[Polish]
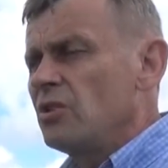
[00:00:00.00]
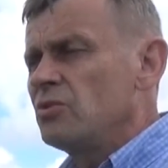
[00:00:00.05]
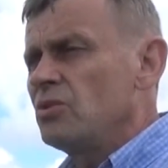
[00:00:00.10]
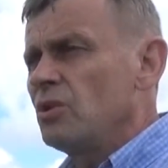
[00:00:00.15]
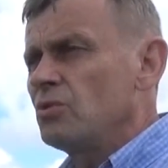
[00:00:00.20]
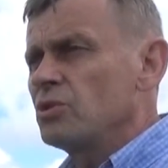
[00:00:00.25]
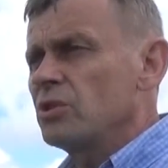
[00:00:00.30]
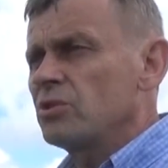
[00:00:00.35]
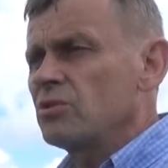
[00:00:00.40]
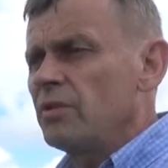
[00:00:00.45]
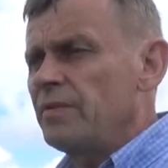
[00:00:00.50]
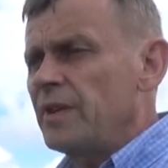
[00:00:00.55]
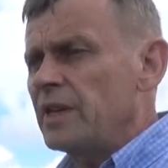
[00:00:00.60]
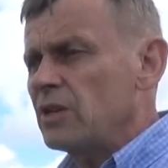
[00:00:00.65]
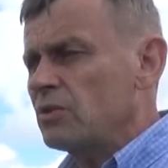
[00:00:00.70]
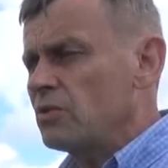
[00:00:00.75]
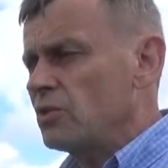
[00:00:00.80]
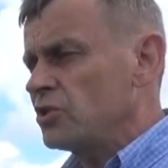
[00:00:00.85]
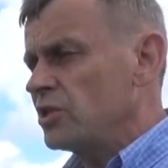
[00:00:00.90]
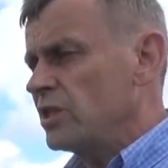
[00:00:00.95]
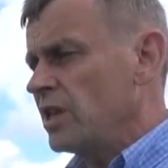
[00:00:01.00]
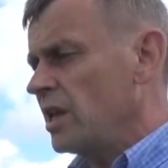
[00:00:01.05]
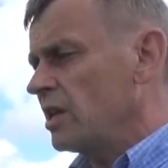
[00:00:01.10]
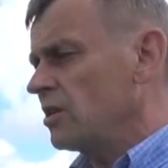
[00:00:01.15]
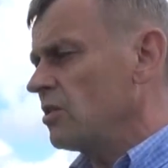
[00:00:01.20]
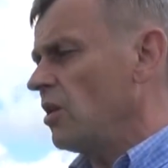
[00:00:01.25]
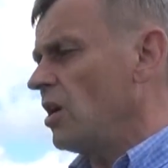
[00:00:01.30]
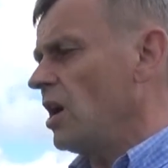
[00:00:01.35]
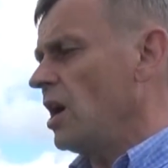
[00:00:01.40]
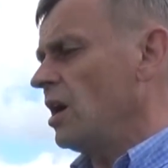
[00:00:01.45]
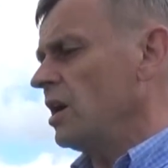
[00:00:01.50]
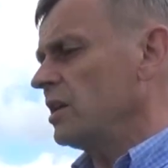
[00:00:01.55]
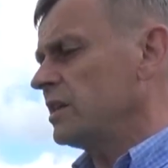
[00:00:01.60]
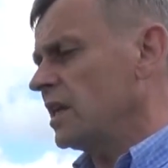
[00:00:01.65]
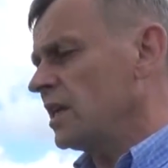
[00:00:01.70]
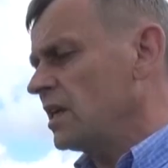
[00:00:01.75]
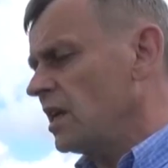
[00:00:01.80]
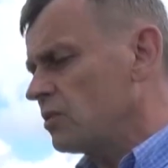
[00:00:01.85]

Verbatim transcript: do użytkowania kośnego, a te